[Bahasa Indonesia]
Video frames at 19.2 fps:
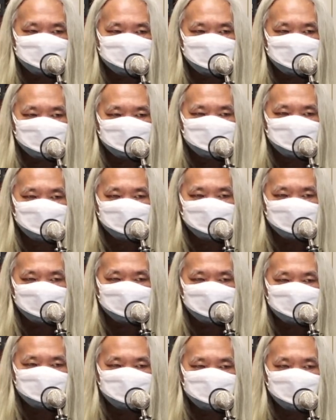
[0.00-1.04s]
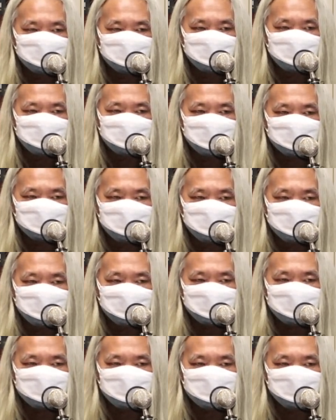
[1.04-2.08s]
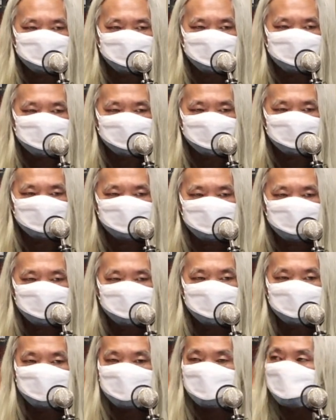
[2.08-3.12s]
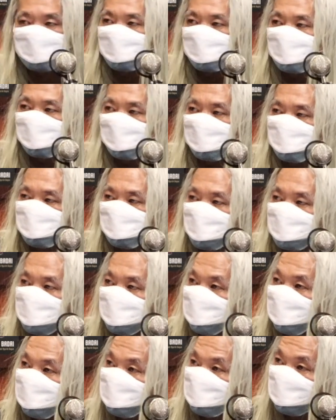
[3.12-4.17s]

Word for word: yang saya gunakan ini juga mencerminkan semacam sinergi antara puisi dan